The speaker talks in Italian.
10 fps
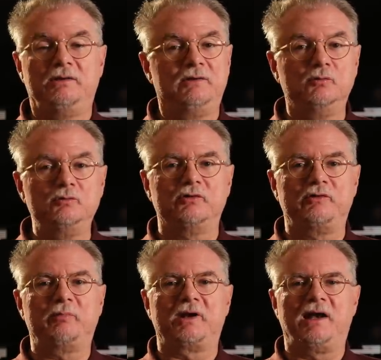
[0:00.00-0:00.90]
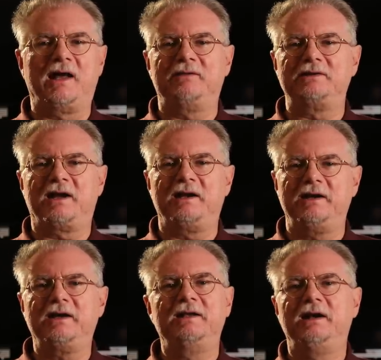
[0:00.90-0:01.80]
di tutto si parlava
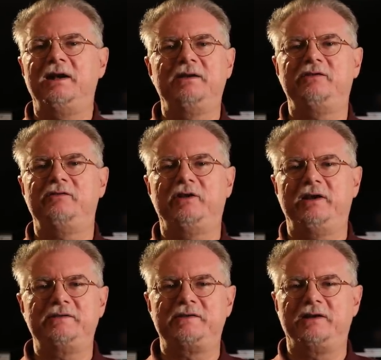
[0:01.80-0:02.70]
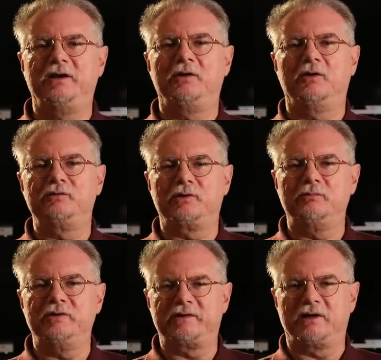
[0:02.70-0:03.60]
tranne che delle esigenze del nostro
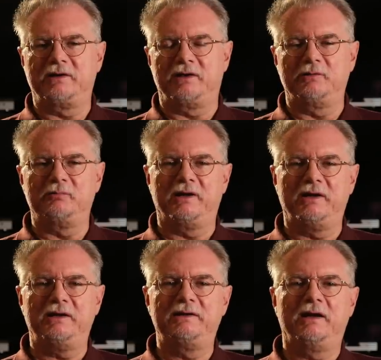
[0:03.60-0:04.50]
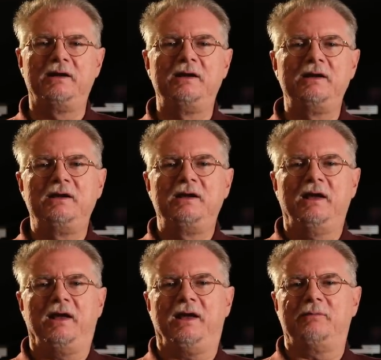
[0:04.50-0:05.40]
bistrattato pianeta.
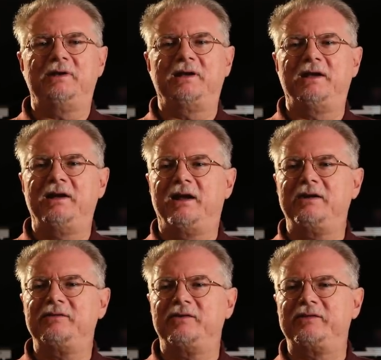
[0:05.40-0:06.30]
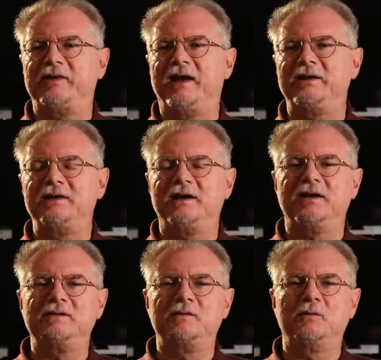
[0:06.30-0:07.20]
Eh, a metà degli anni 60
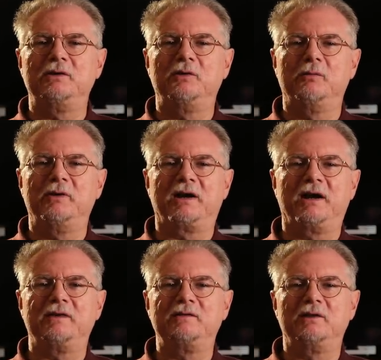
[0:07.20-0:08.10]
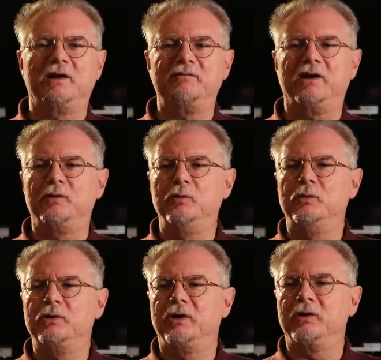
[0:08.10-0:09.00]
canzoni come Il ragazzo della via
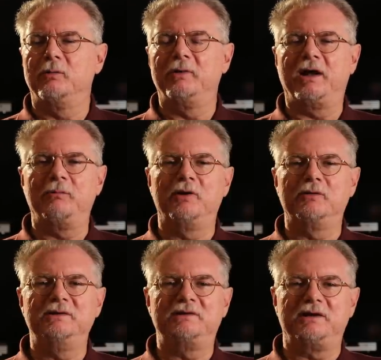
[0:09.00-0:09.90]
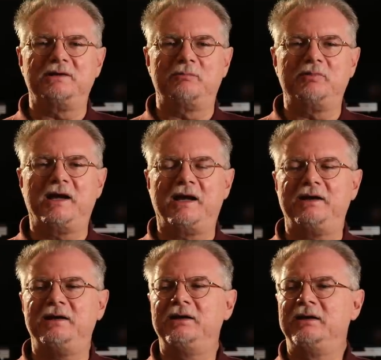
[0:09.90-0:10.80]
Gluck, come L'albero di 30
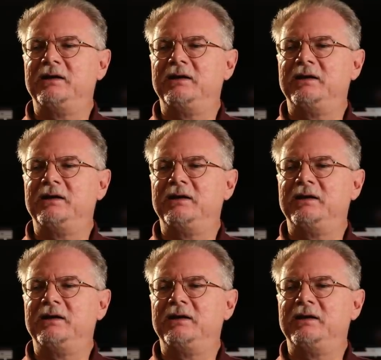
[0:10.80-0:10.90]
piani,